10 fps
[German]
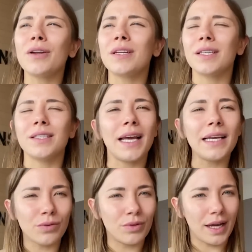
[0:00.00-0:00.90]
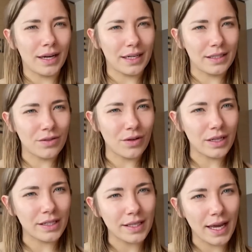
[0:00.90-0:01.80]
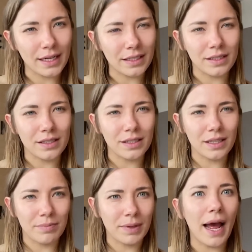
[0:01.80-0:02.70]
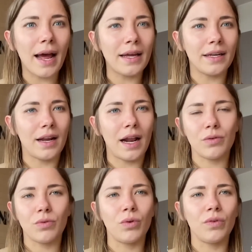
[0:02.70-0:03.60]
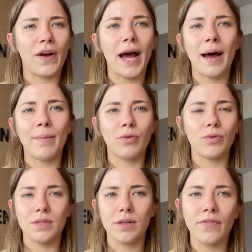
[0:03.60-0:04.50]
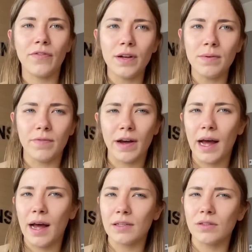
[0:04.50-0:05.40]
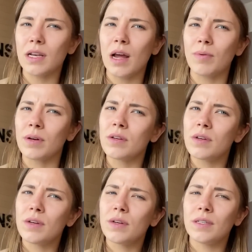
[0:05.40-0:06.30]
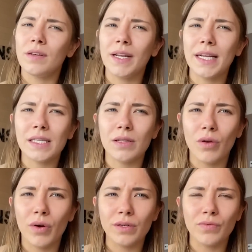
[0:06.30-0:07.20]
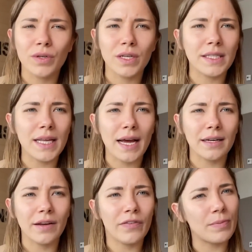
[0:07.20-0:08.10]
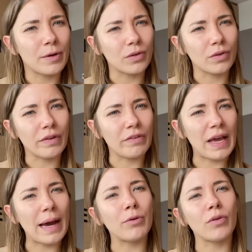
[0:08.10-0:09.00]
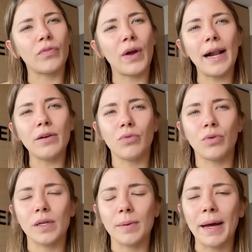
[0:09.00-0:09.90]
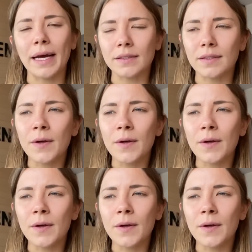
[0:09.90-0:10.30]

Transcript: dass das Echo ja ganz deutlich zeigt, dass das eben kein alkoholverharmlosender Film war. Also ich glaube, die wenigsten Leute würden jetzt sagen, der Film hat irgendwie Werbung für Alkohol gemacht.